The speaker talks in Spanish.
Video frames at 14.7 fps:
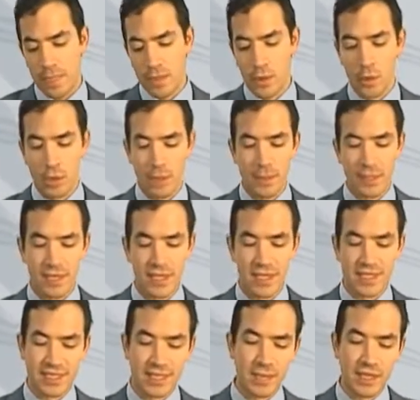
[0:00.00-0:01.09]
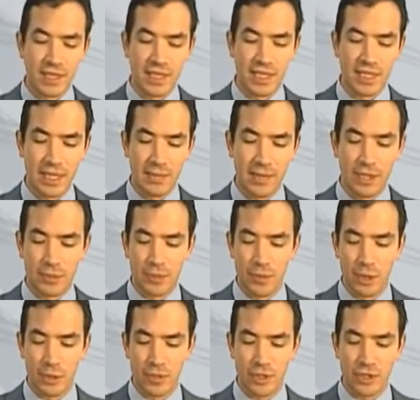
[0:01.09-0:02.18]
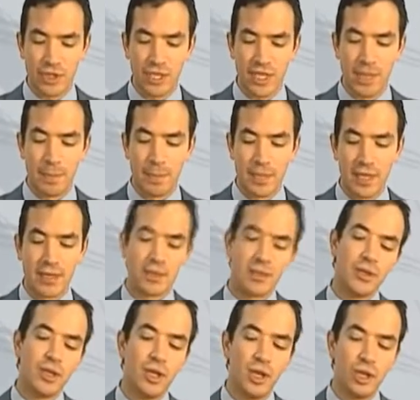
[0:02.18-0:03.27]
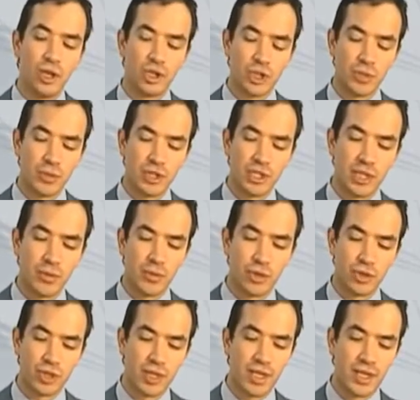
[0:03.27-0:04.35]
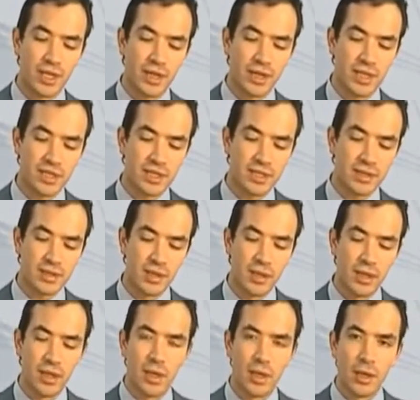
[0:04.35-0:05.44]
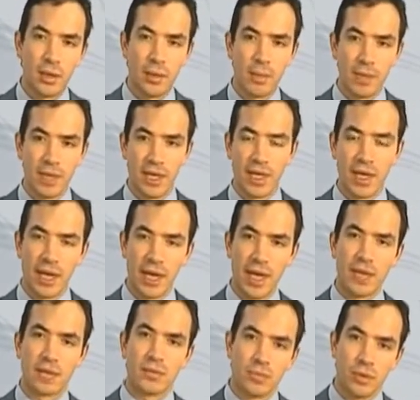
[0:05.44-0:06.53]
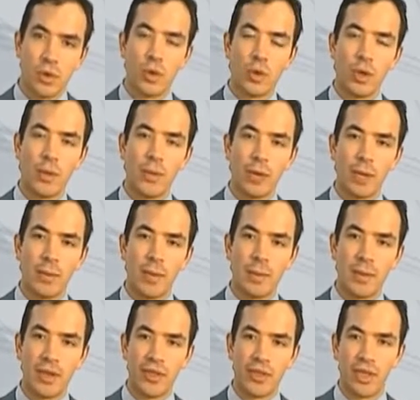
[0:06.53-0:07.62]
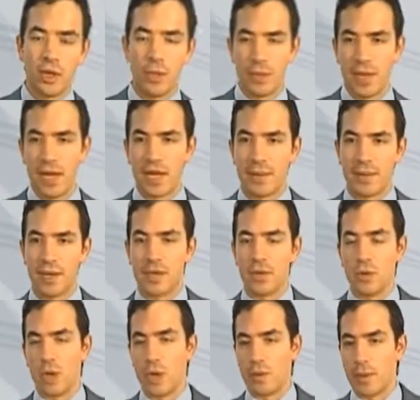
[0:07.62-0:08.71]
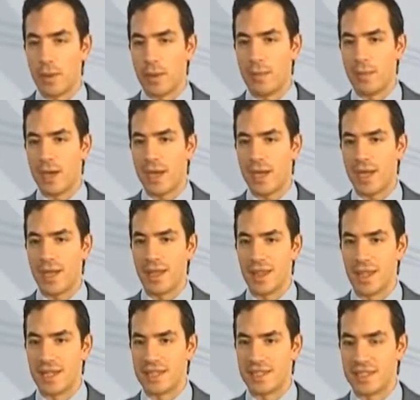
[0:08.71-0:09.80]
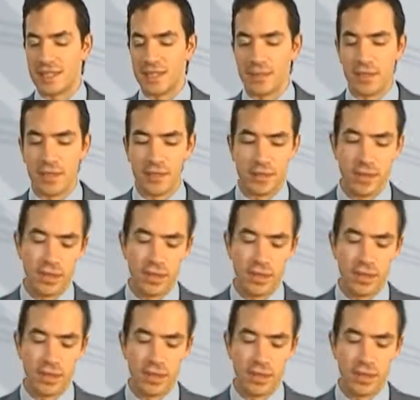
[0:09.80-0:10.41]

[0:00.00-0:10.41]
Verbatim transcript: una pantalla de HMI directamente los primeros pasos serían bien los dispositivos y redes, bien agregar un nuevo programa de PLC, bien agregar una nueva imagen de HMI.